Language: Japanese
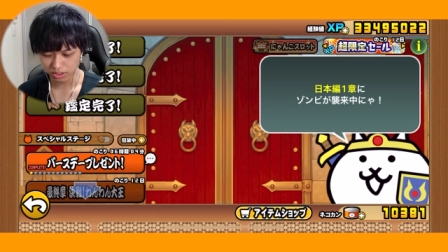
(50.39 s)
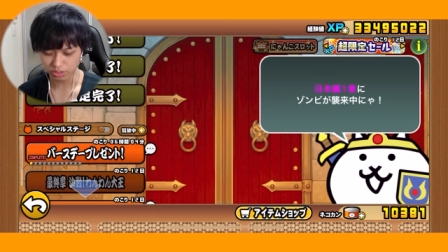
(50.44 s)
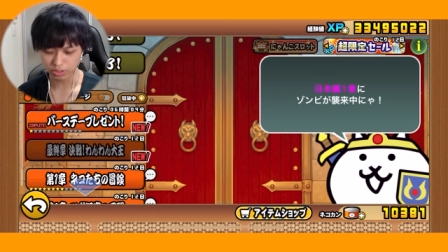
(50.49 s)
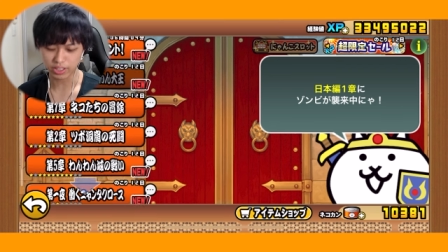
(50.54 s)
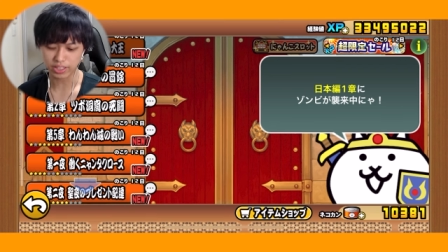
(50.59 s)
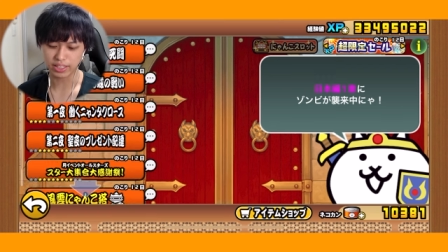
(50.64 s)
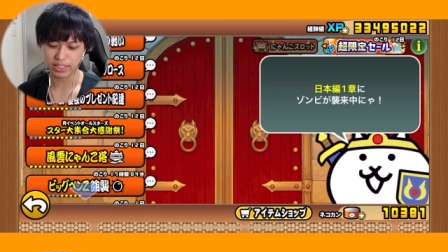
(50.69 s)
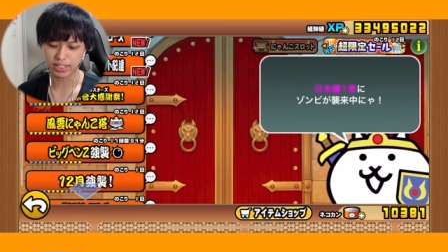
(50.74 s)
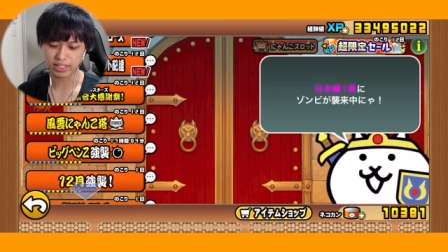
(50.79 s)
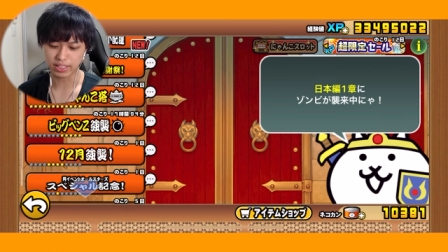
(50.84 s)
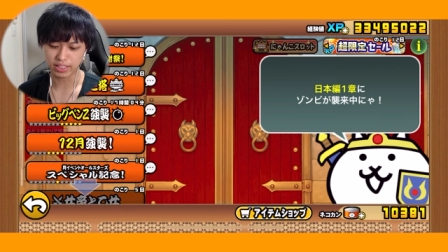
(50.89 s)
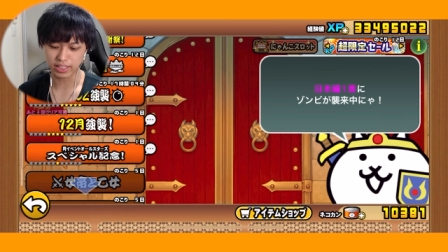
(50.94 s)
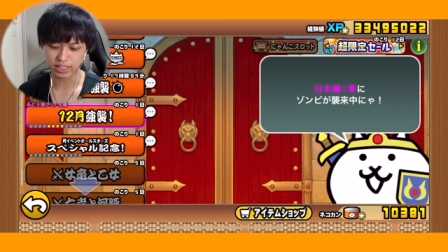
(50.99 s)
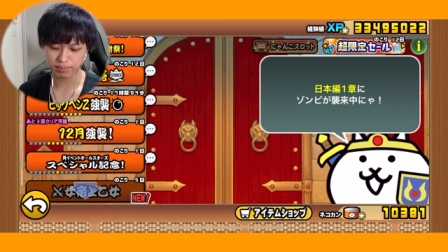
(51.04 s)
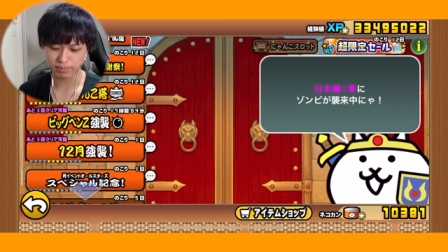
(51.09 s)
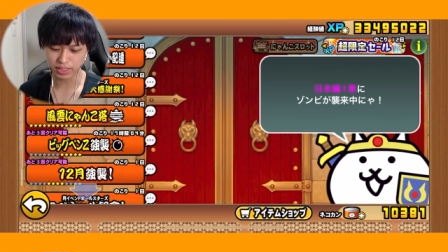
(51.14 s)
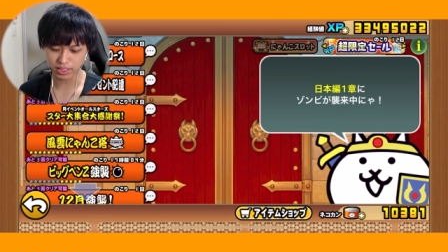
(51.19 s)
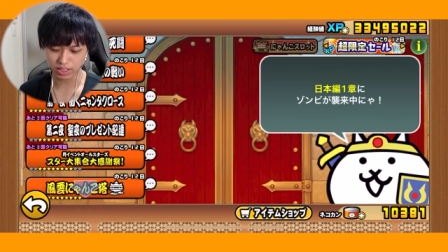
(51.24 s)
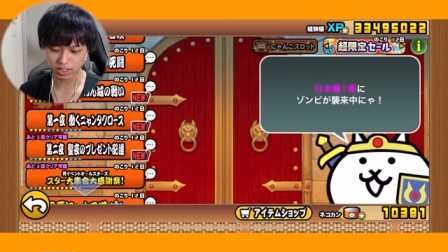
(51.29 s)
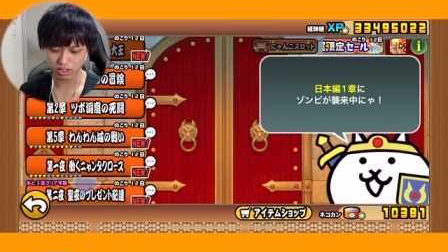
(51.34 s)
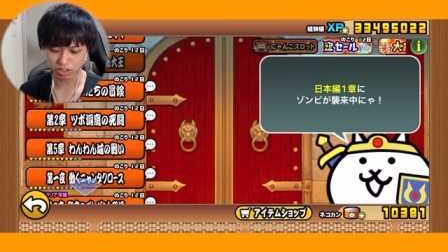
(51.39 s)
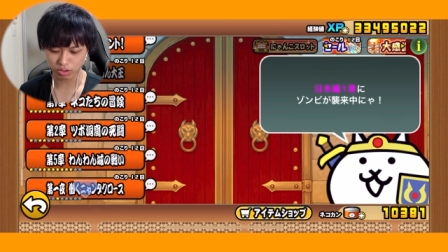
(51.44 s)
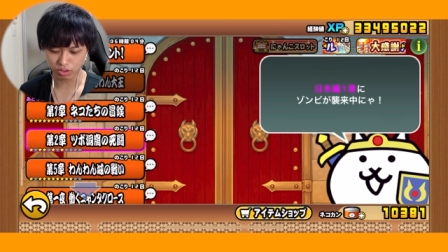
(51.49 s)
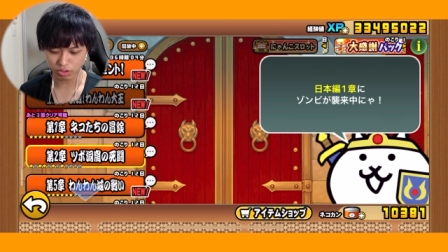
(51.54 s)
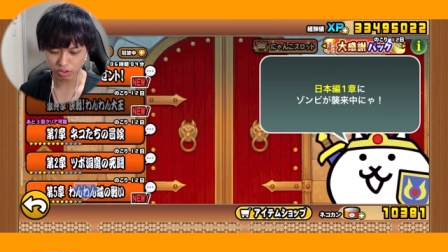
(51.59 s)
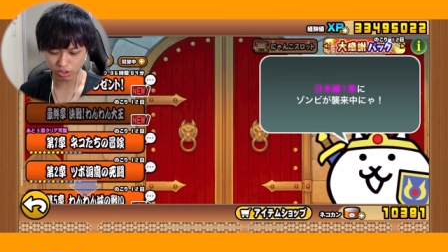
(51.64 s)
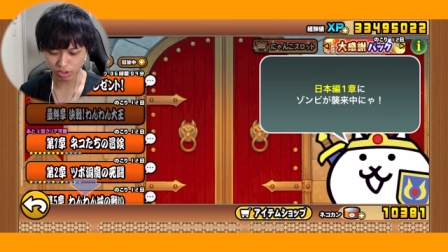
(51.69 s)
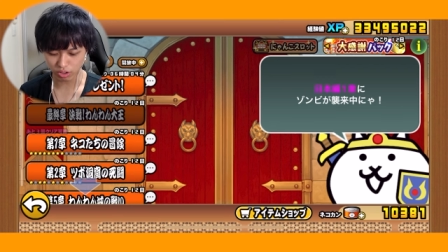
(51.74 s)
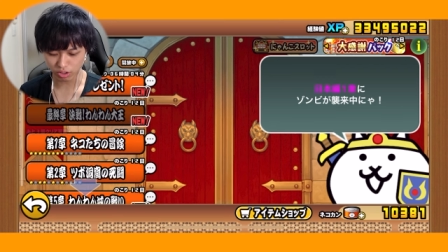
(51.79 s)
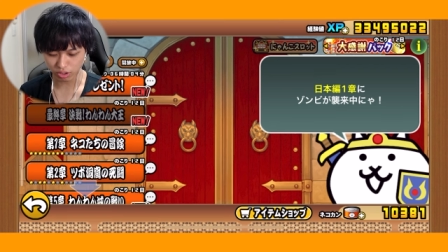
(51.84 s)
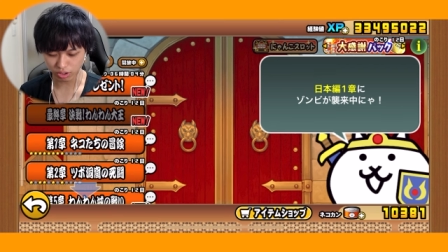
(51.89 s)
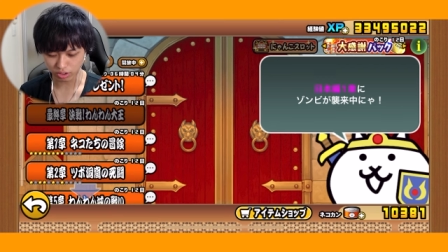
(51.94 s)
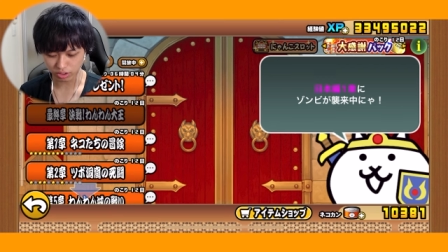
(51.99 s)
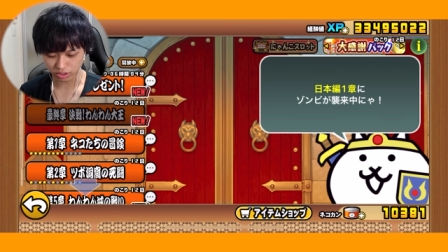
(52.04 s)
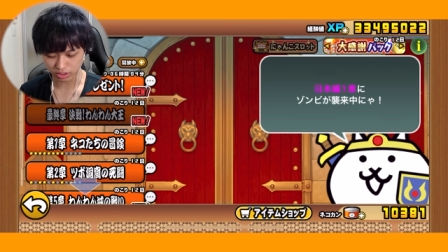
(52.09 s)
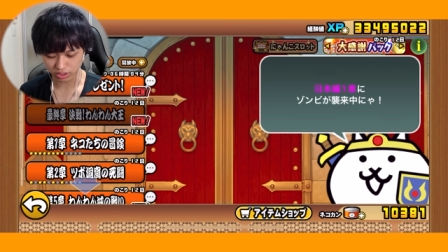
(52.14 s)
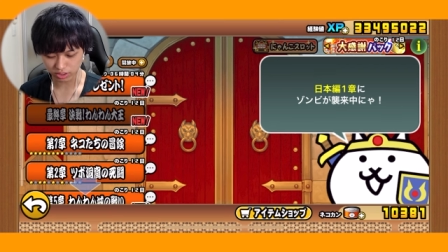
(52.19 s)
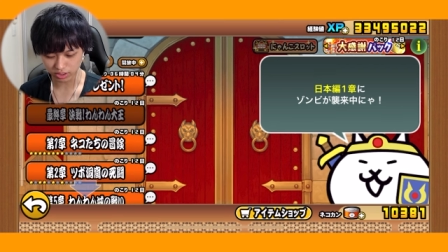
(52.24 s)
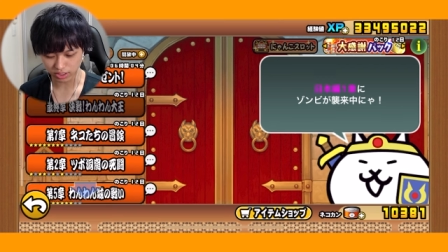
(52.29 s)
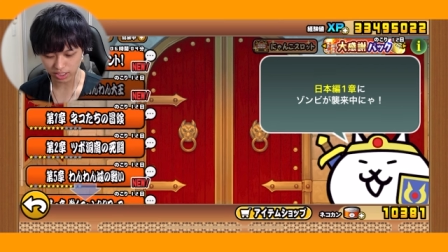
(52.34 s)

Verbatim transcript: というわけで、えー、イベント、